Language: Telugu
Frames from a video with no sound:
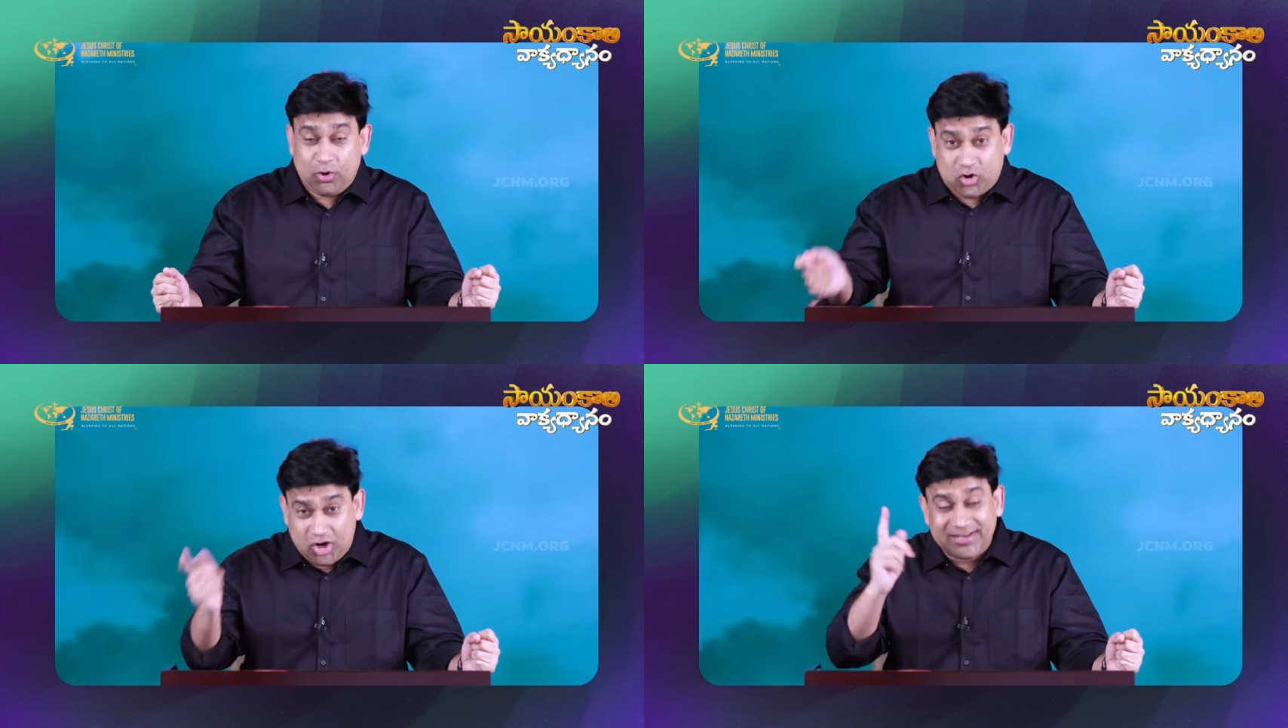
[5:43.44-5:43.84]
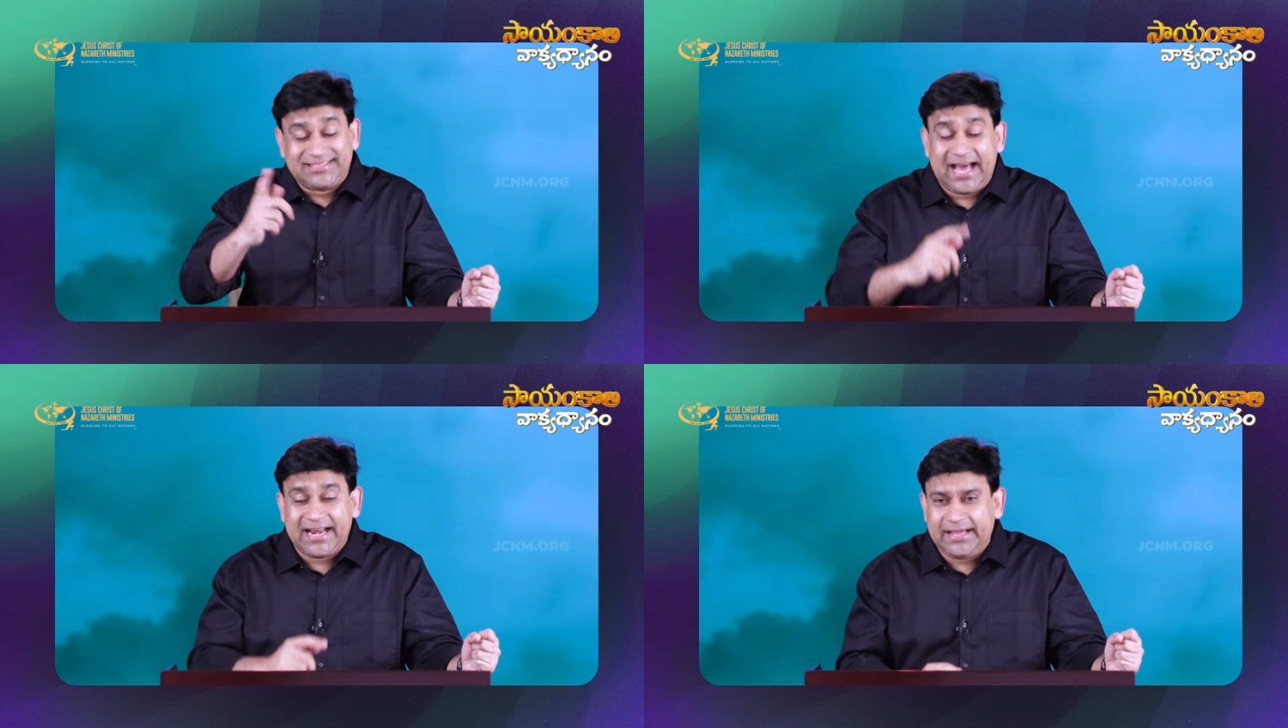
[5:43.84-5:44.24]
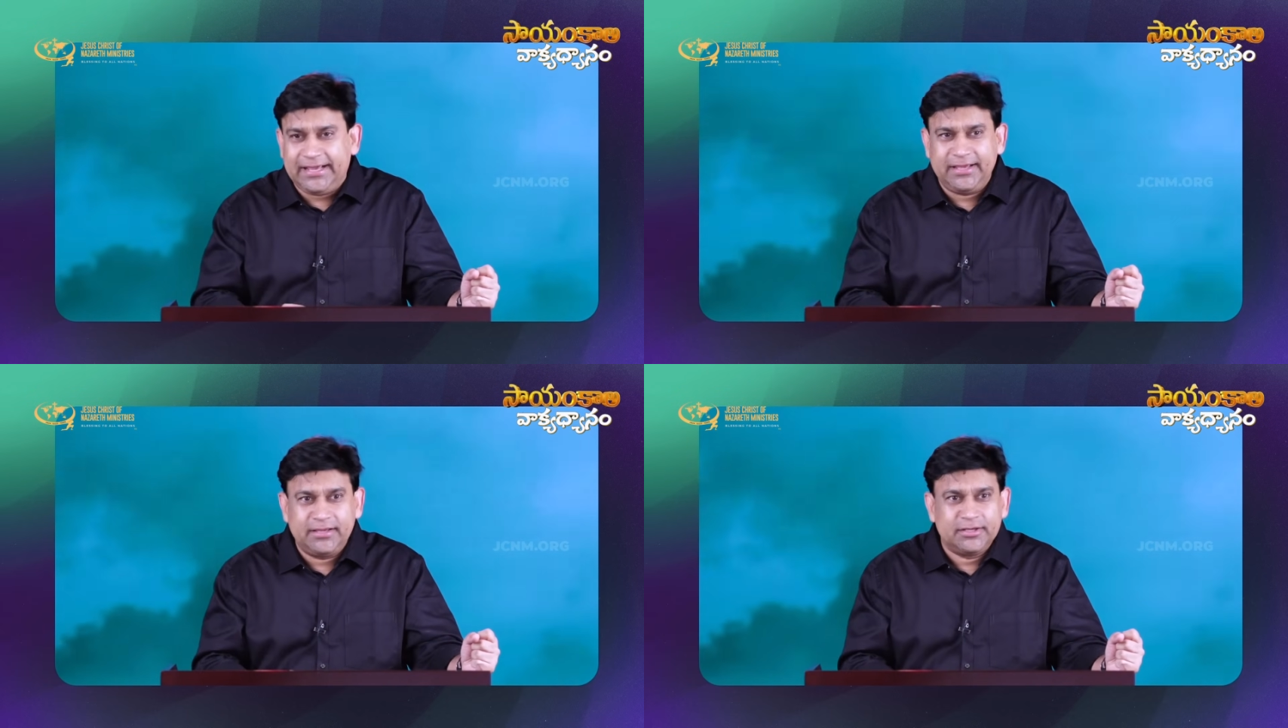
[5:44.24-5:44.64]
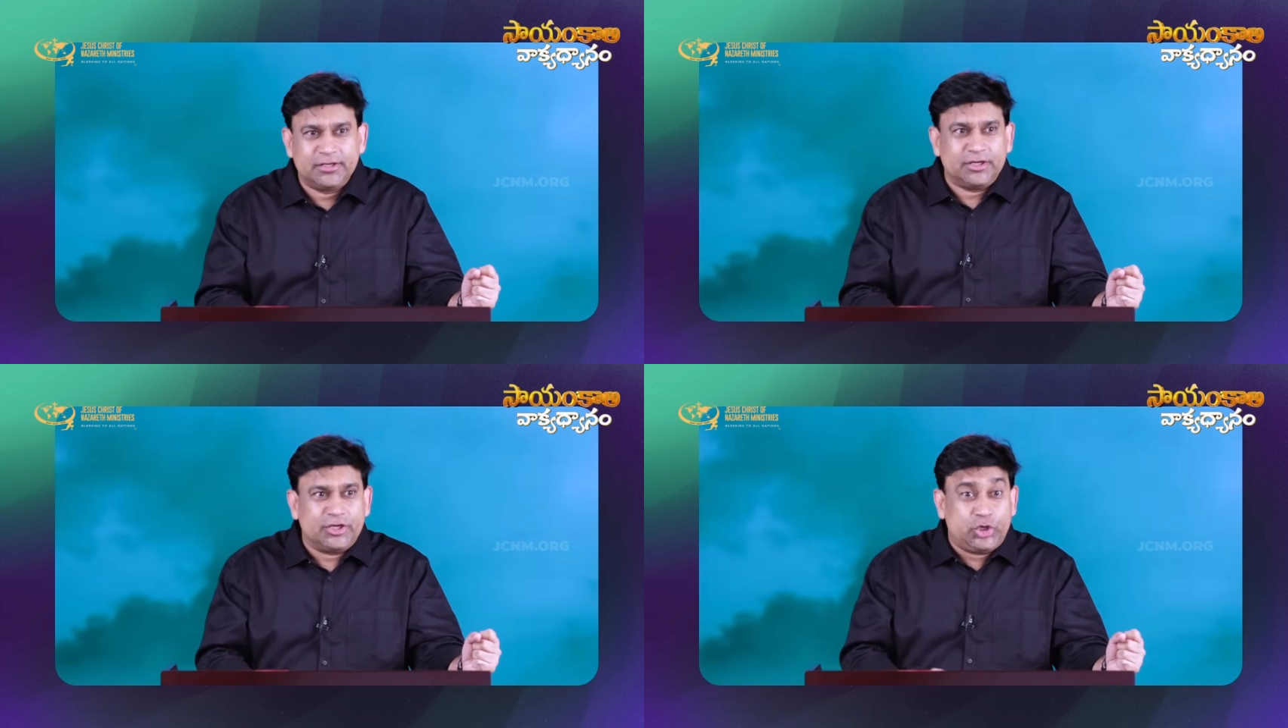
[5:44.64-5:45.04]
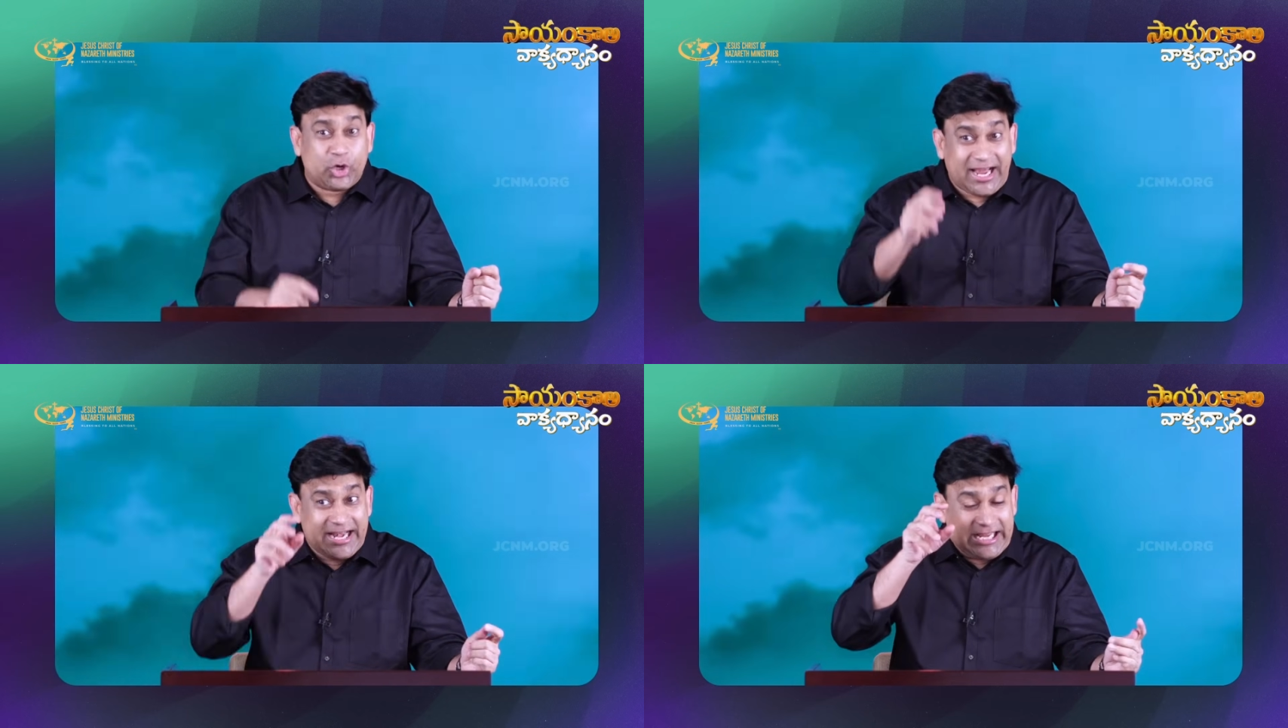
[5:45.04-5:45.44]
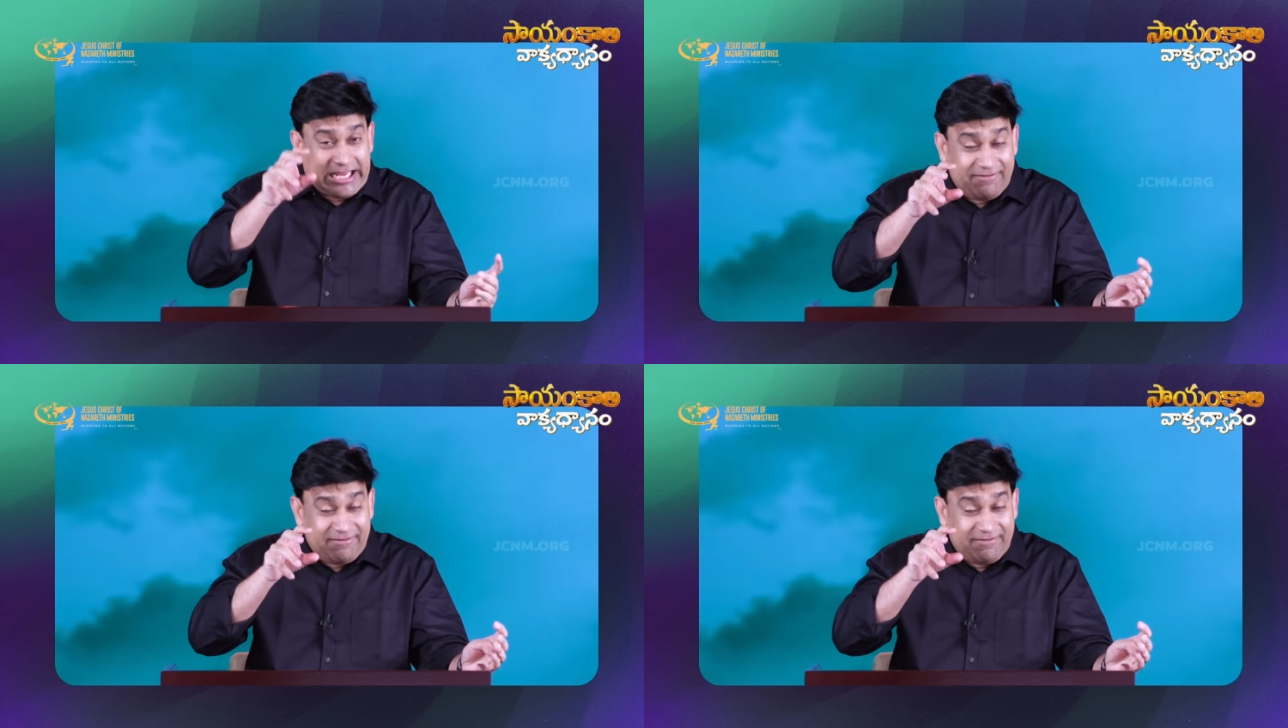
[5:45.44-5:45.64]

ఒక్కొక్కసారి యూ క్యాన్